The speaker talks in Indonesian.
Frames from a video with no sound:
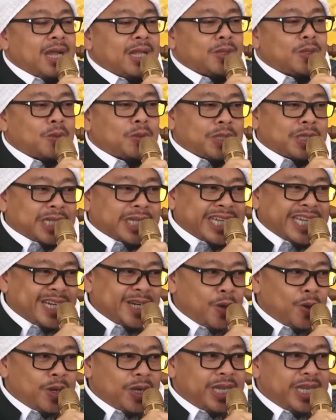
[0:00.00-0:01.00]
atau
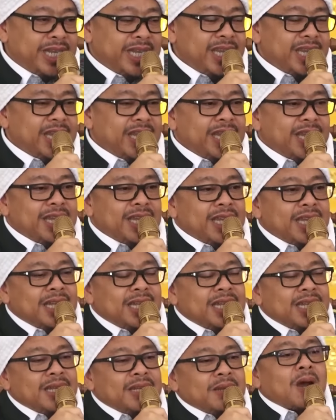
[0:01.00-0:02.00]
trilogi
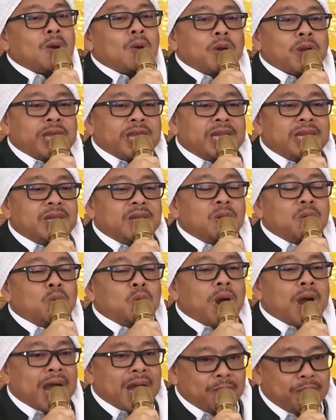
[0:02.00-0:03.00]
tauhid
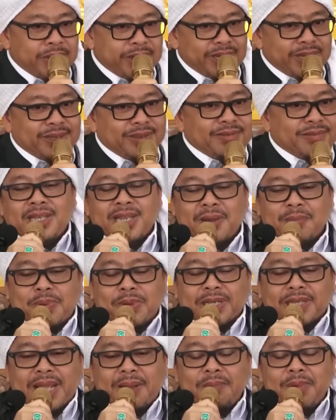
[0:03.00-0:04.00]
Wahabi. Yang
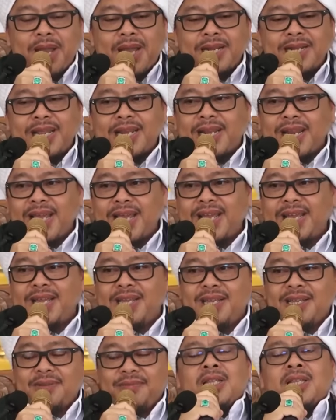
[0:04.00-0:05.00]
pertama
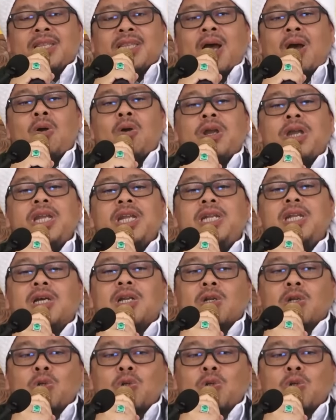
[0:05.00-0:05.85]
adalah tauhid